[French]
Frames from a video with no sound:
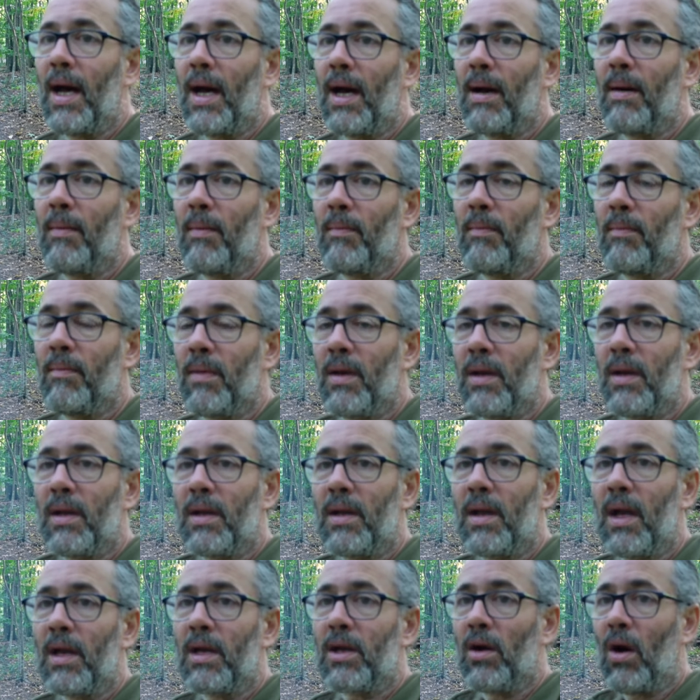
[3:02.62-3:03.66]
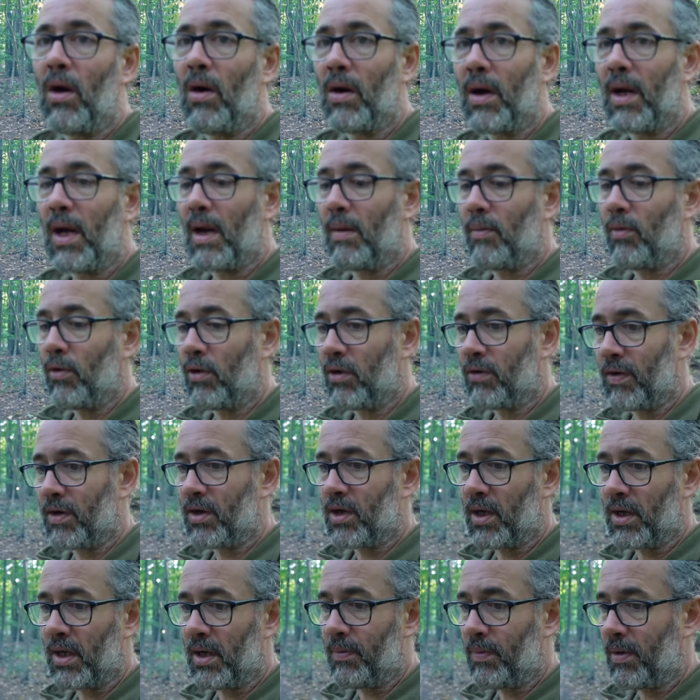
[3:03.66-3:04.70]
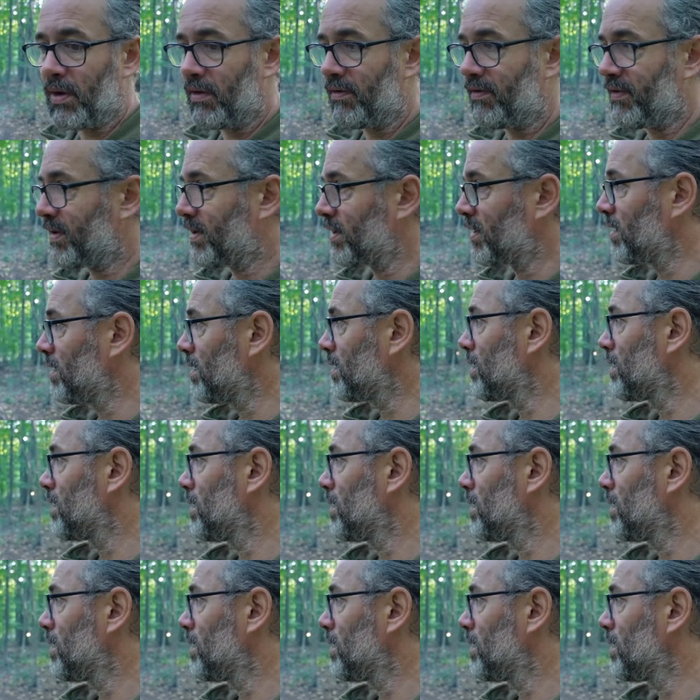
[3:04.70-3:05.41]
dans, dans, le carré à bois, j'en ai profité